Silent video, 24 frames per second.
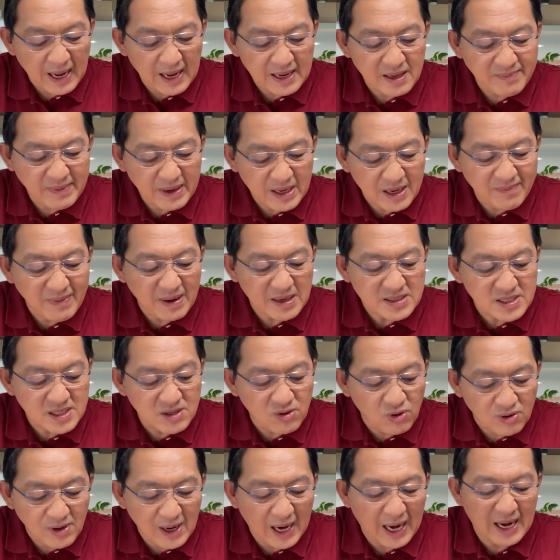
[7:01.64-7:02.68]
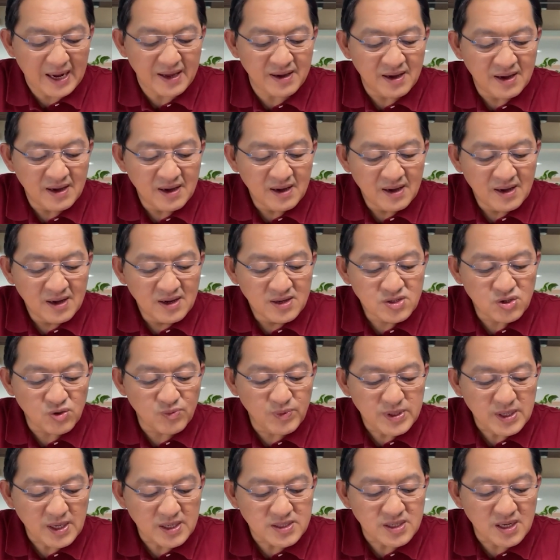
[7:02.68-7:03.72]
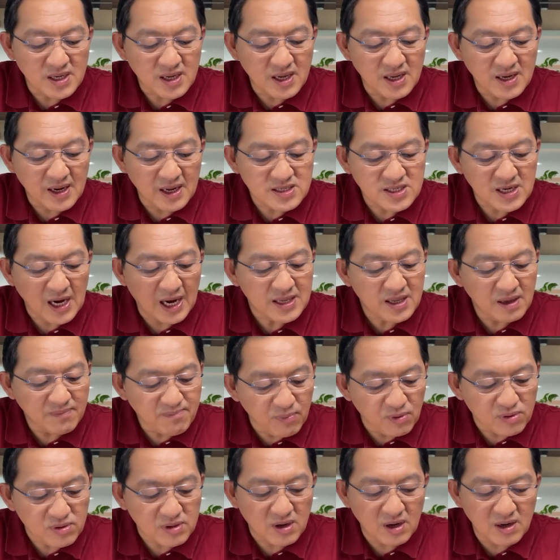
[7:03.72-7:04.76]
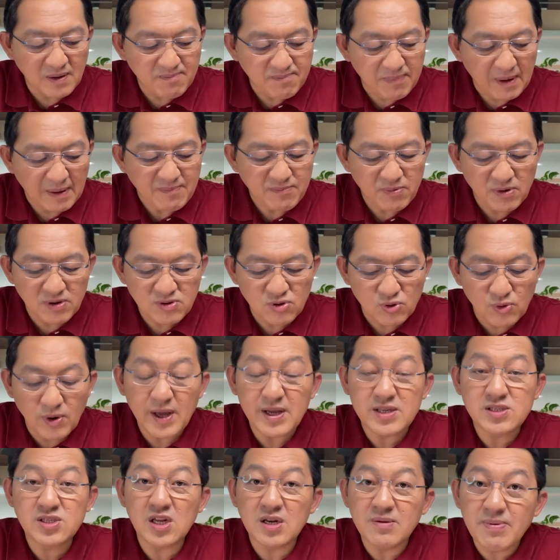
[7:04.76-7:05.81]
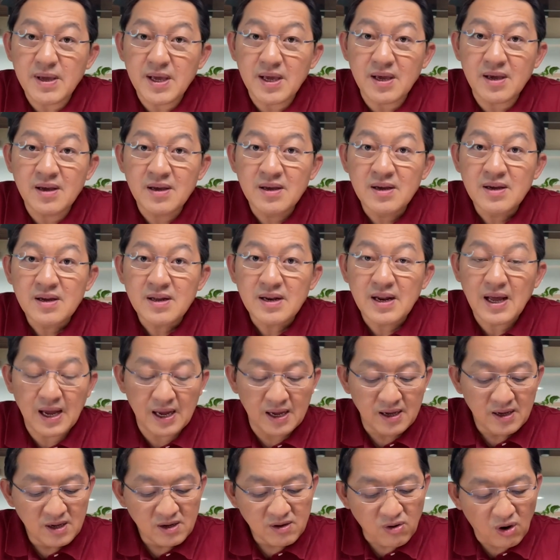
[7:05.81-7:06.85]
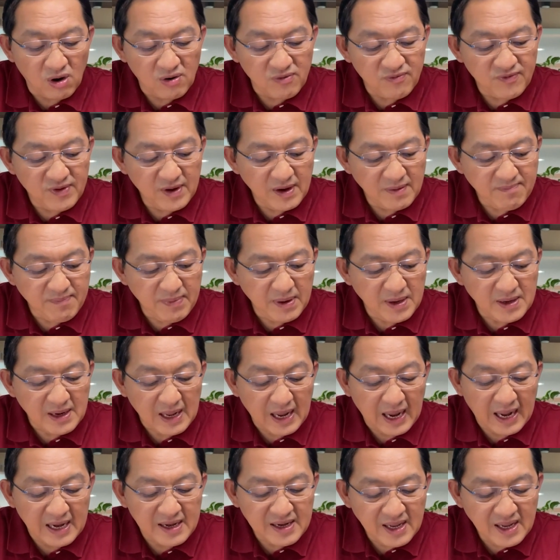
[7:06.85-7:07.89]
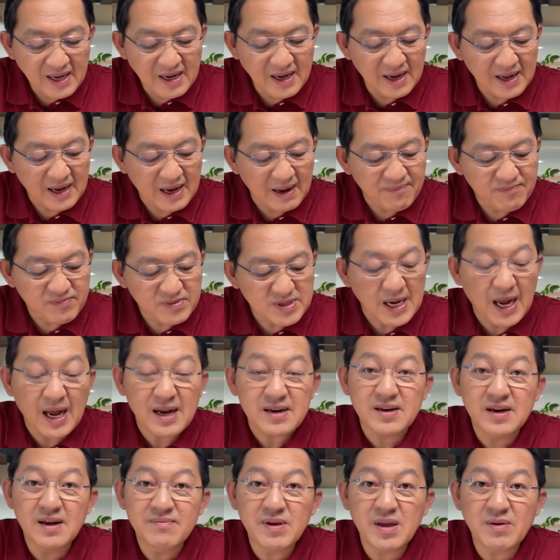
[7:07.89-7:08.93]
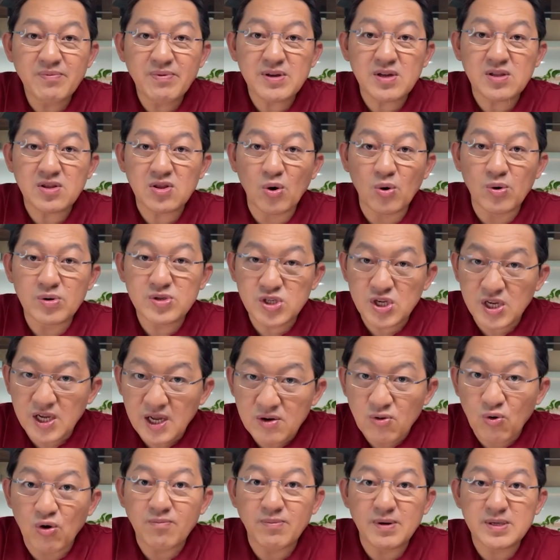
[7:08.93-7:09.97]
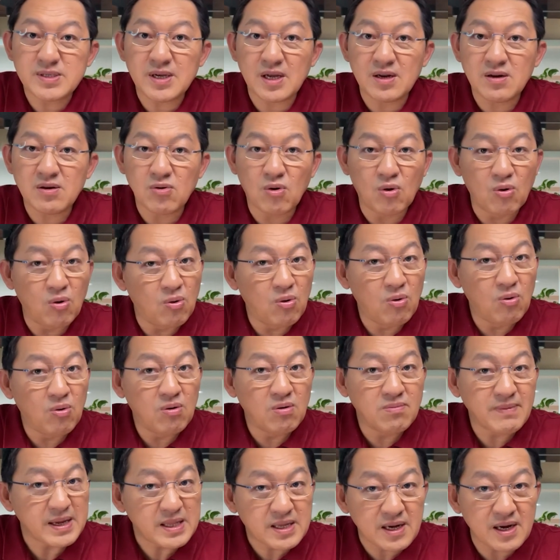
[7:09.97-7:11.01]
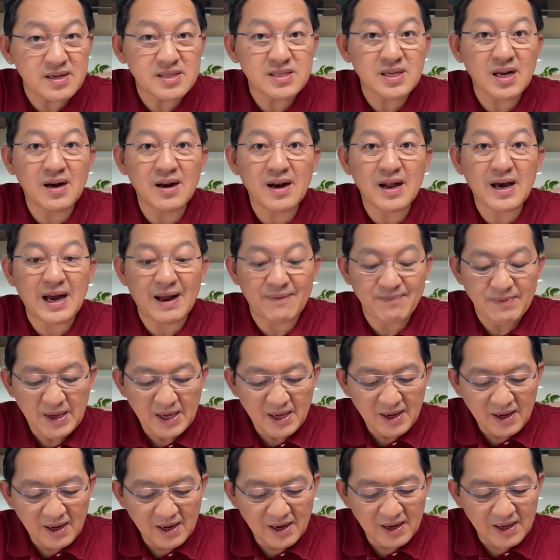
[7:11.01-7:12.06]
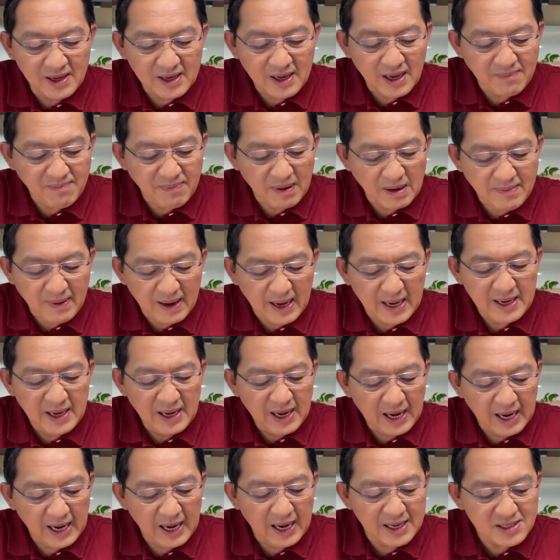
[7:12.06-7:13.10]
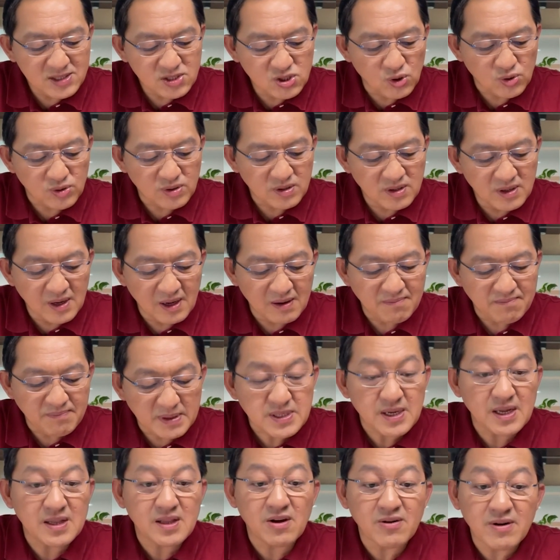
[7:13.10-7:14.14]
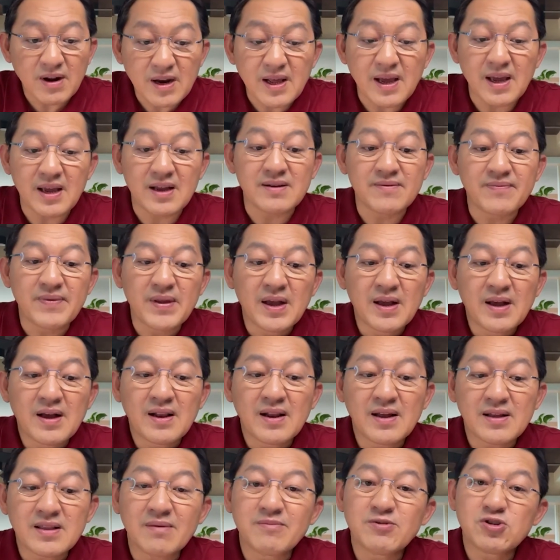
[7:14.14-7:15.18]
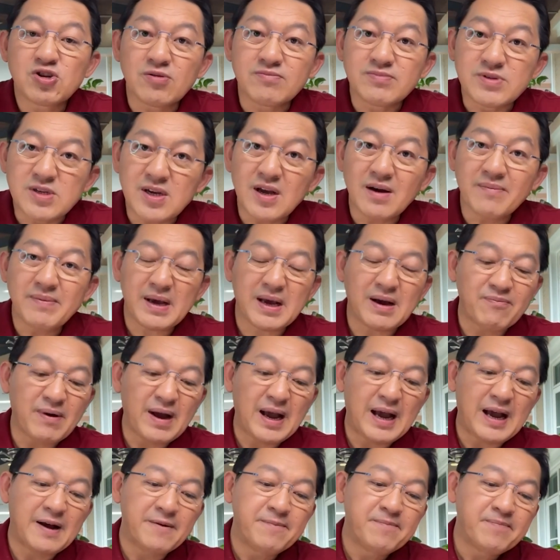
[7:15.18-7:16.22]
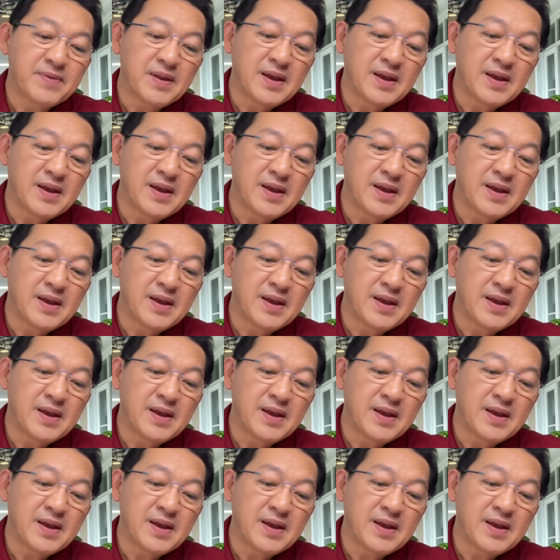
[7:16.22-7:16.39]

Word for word: ปัญหาทำให้กำลังซื้อหดหายศูนย์วิจัยเศรษฐกิจแห่งชาติญี่ปุ่นก็เลยปรับลดตัวเลข GDP นะฮะของฟิลิปปินส์อันนี้เนี่ยครับจากเดิมคิดว่าจะโตเฉียด6%โอ้ไม่ถึงซะแล้วครับเหลือแค่ประมาณ 5.1%เท่านั้นเอง และท่านผู้ชมเชื่อไหมครับว่า